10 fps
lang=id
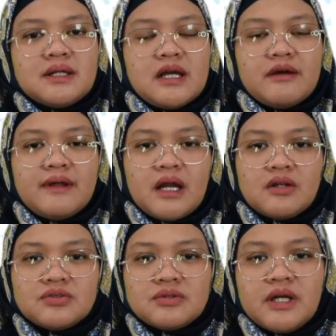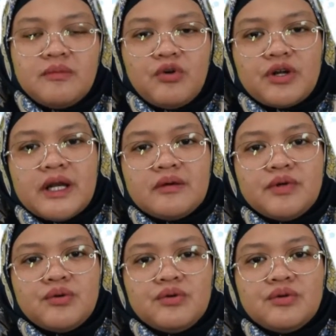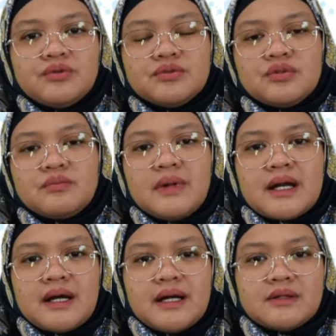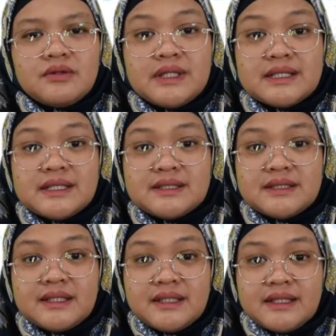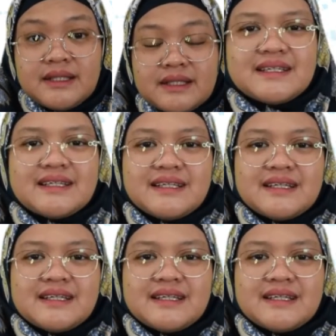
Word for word: terdaftar atau sudah dimohonkan lebih dulu untuk barang atau jasa sejenis.